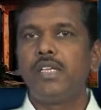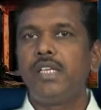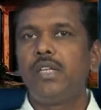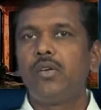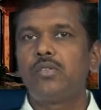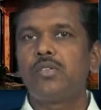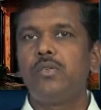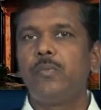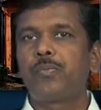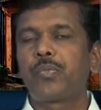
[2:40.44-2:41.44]
ఈరోజు
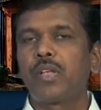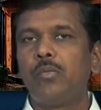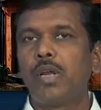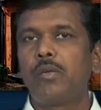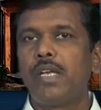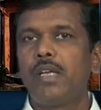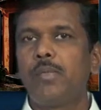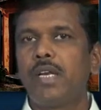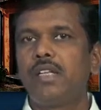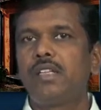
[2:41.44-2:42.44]
మనం ఏ
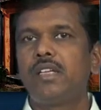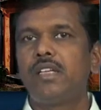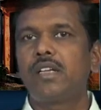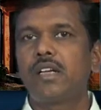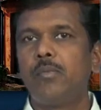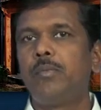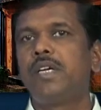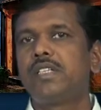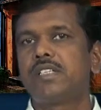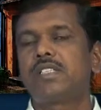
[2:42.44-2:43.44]
పని అయితే
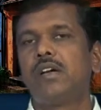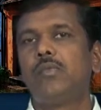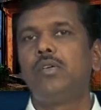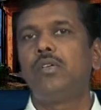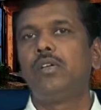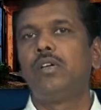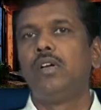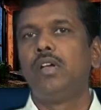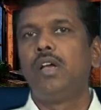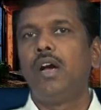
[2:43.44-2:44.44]
కంప్లీట్ చేస్తామో
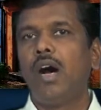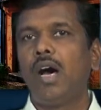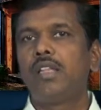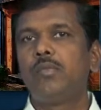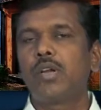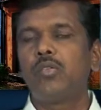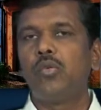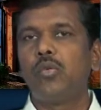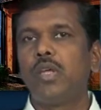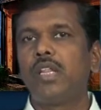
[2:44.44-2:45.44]
అది మనకు
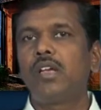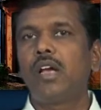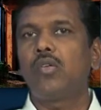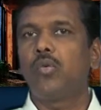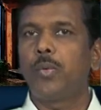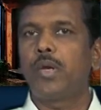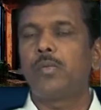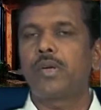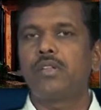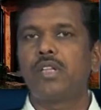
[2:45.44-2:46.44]
ఎంతగానో
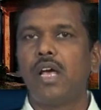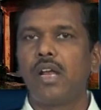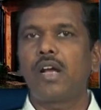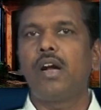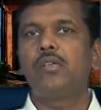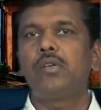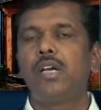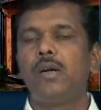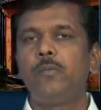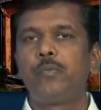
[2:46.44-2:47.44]
ఉపయోగపడుతుంది అలా
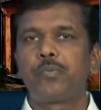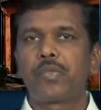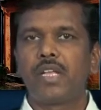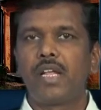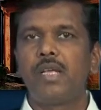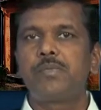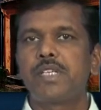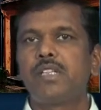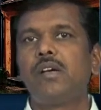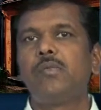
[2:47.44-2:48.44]
కాకుండా రేప్
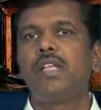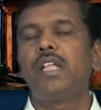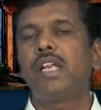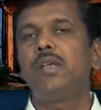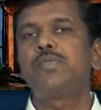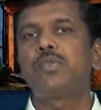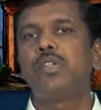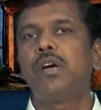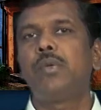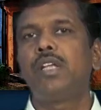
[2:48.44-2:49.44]
చేద్దాంలే రేప్
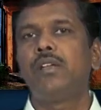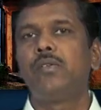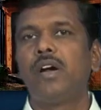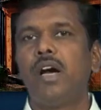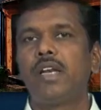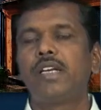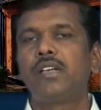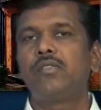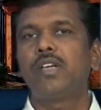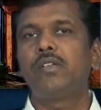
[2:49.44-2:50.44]
చూద్దాంలే
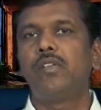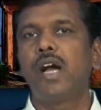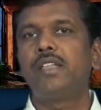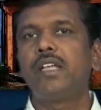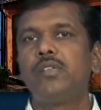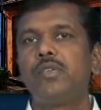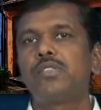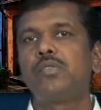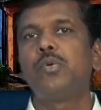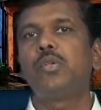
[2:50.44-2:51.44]
అనేటటువంటి వాయిదాలు
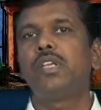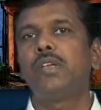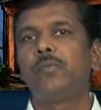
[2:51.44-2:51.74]
వేస్తూ పోతే